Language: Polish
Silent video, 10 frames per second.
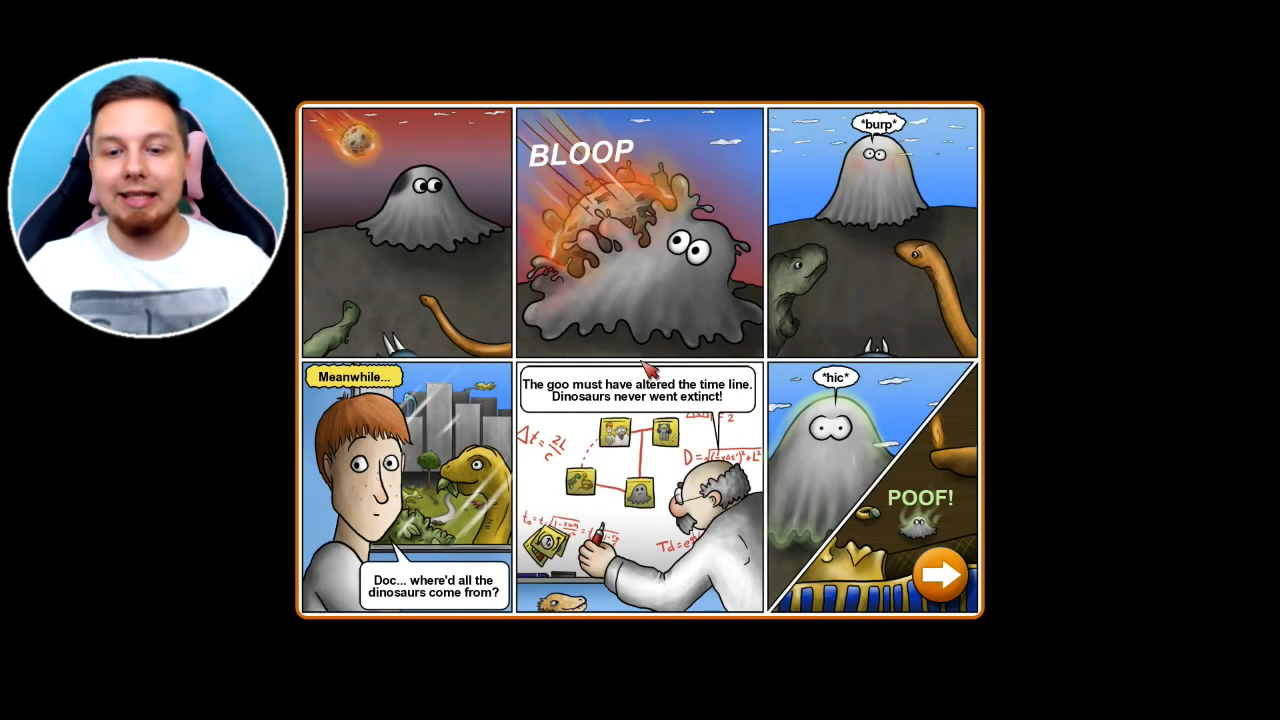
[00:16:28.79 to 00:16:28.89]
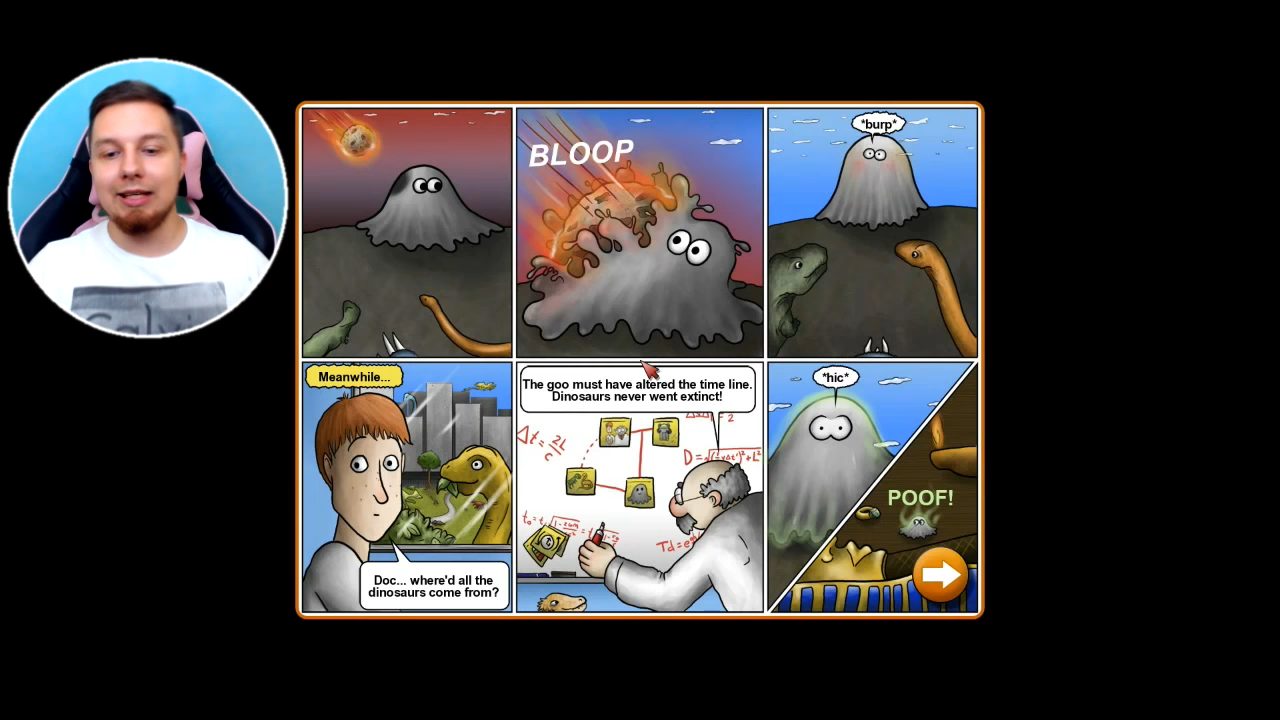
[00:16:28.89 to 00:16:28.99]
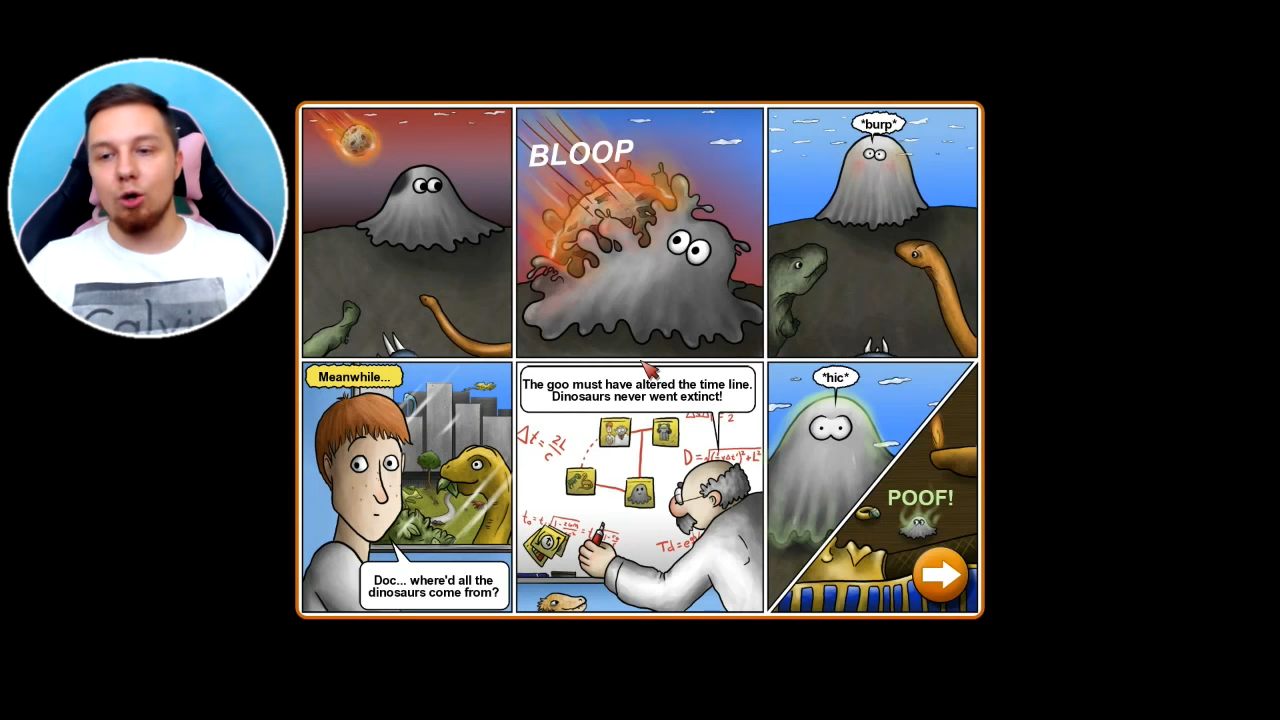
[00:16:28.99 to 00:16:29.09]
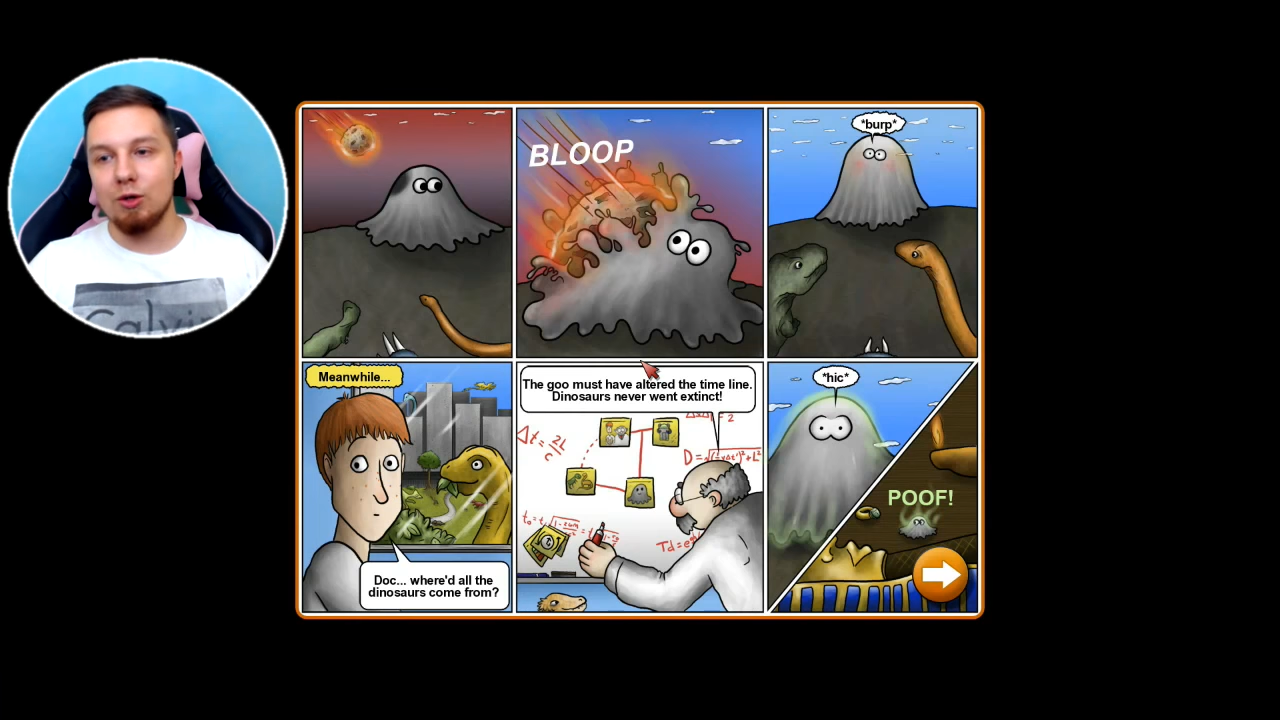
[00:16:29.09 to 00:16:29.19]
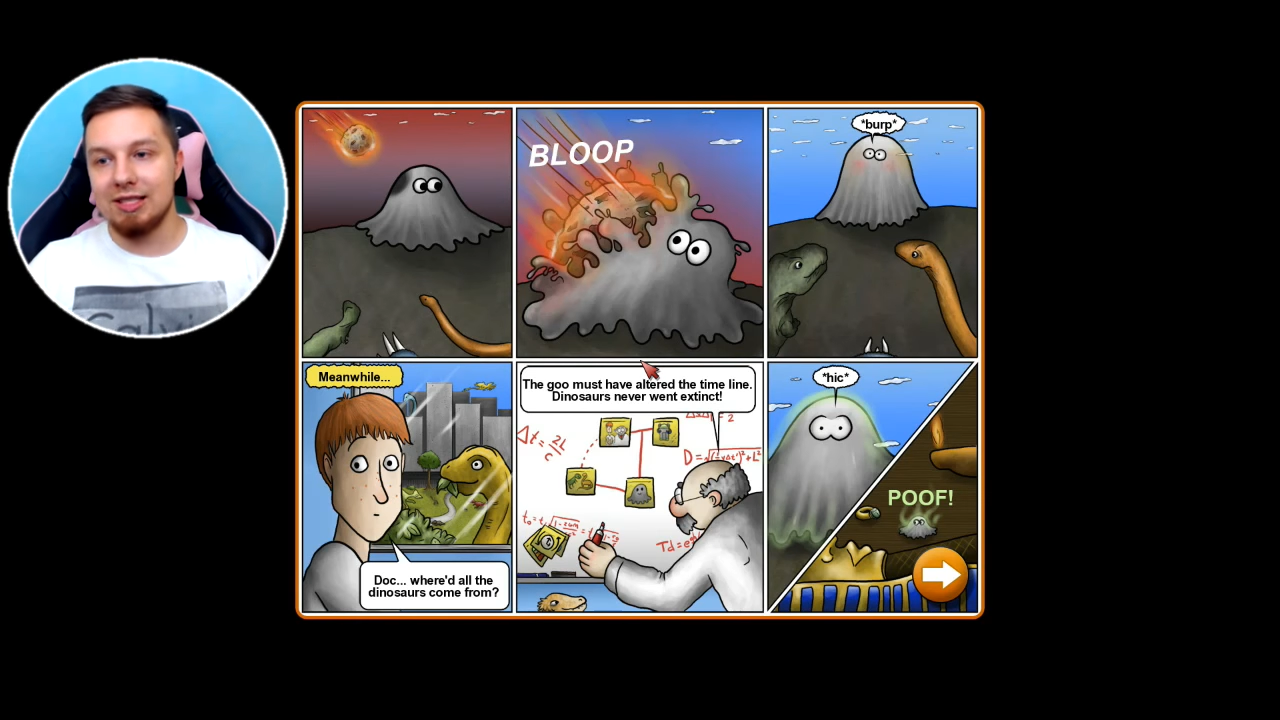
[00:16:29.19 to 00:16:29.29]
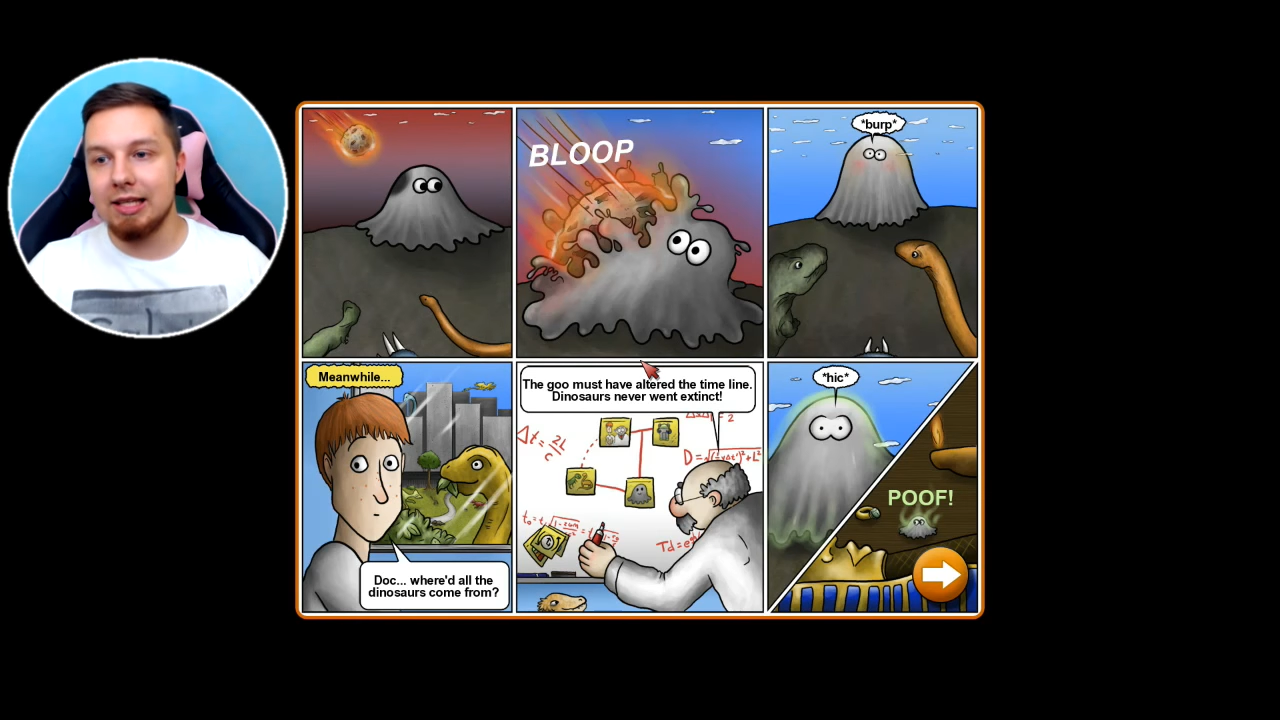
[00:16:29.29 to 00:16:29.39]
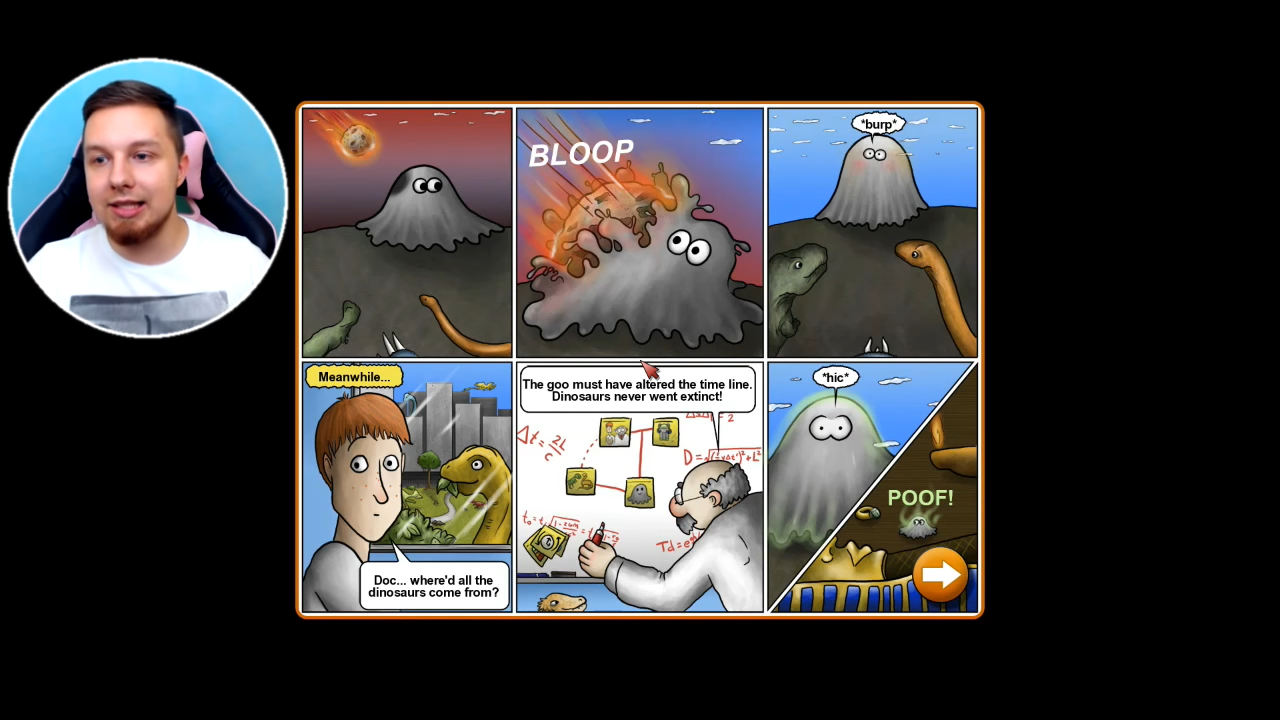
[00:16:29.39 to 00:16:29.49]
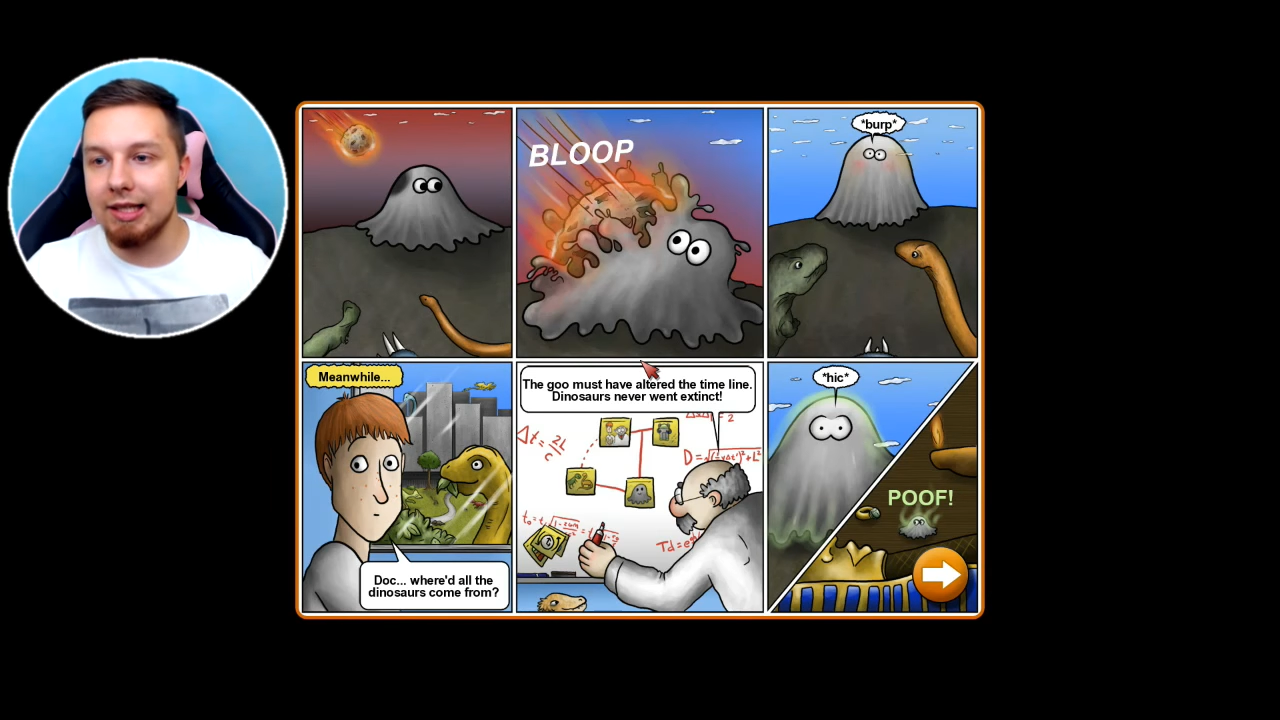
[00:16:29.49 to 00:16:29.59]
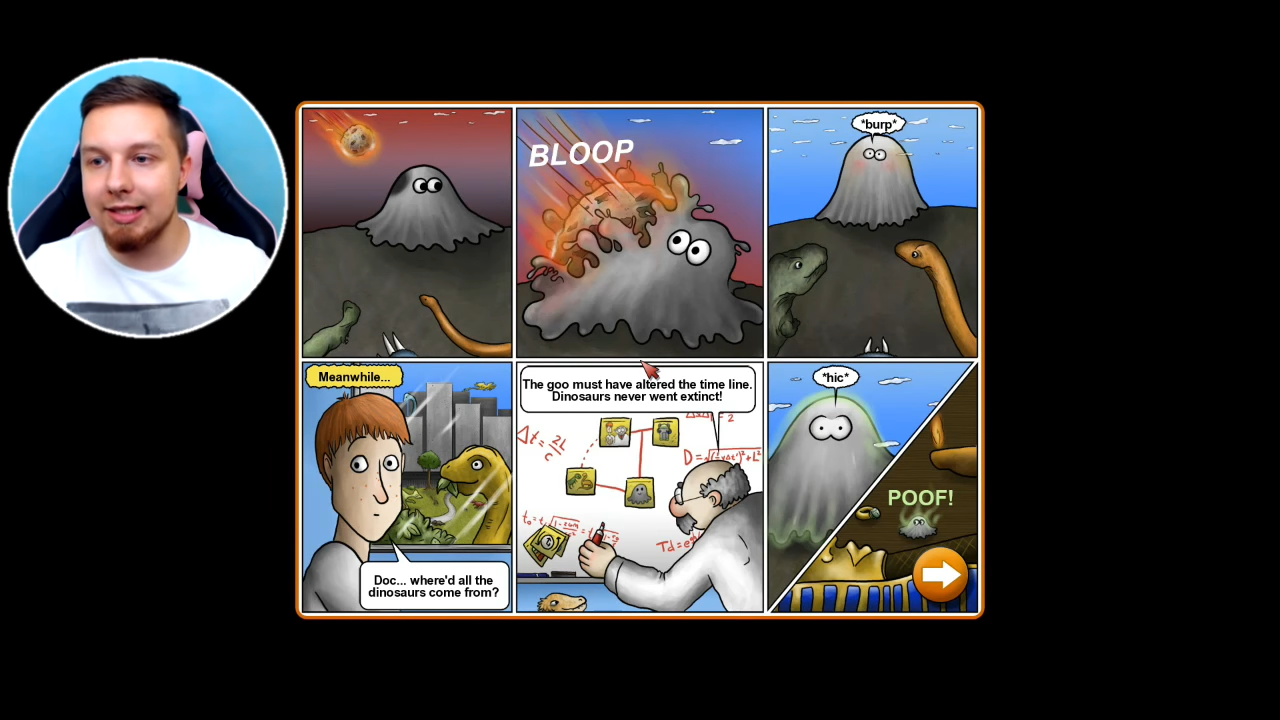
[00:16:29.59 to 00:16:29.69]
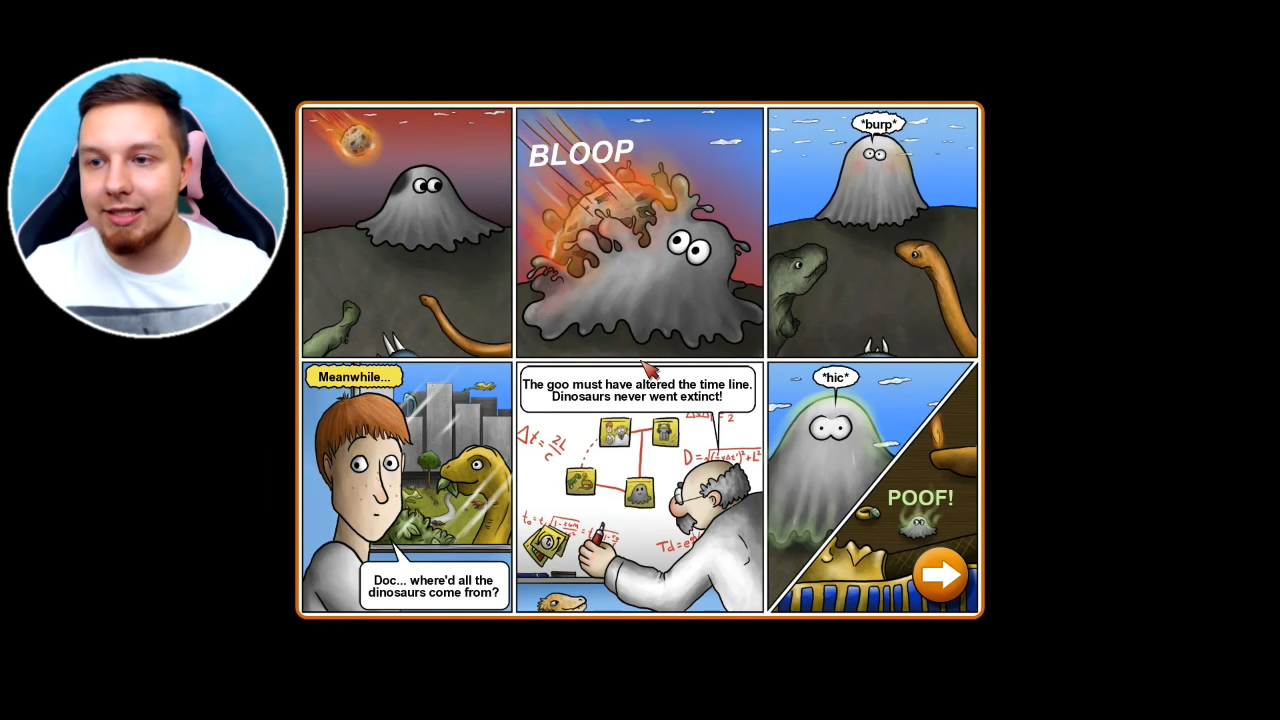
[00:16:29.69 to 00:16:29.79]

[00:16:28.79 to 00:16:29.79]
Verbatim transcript: I ostatnia